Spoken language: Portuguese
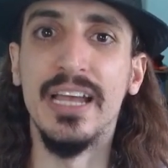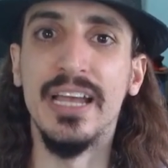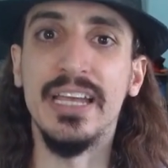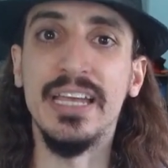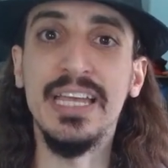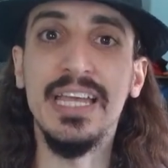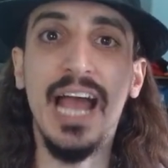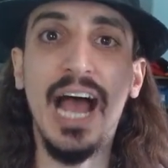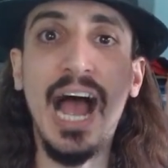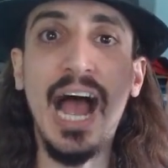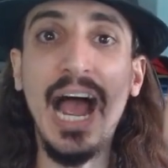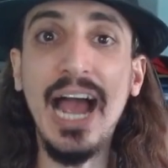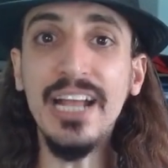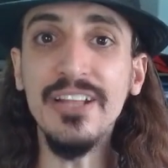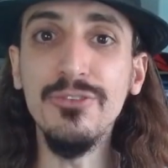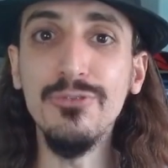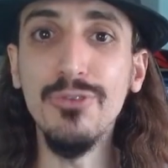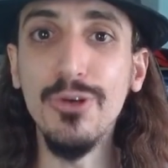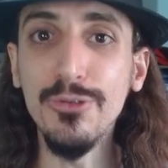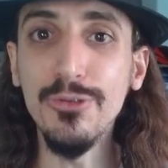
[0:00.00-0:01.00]
E ai
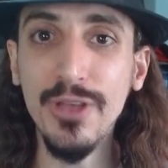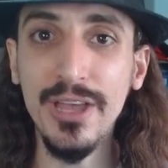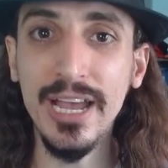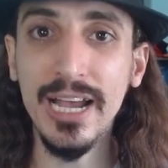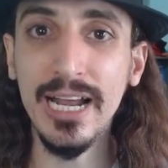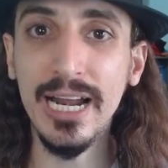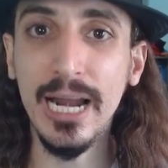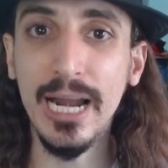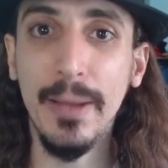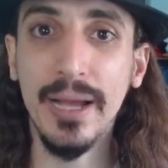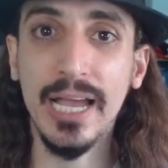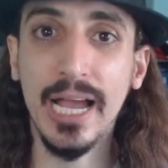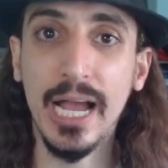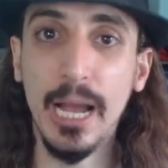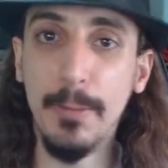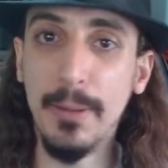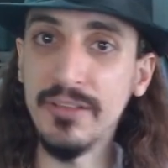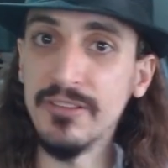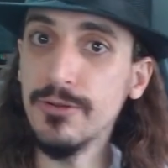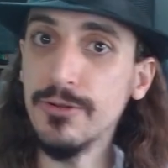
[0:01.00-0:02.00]
de você reclamar que é
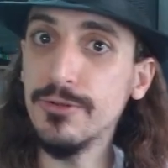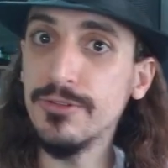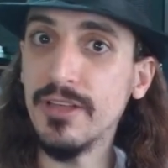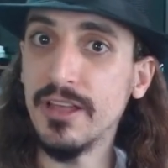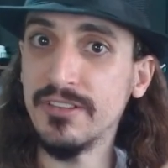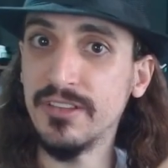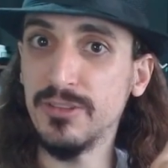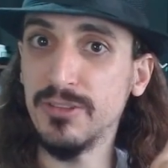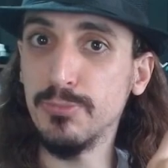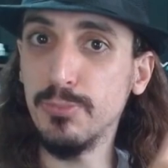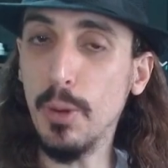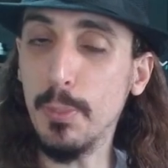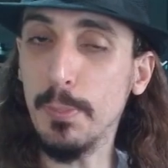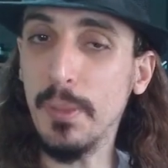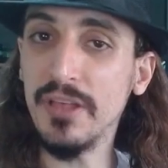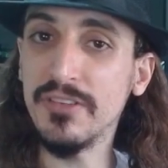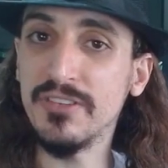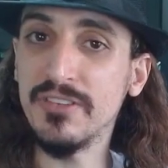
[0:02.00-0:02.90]
capaz de usar essas próprias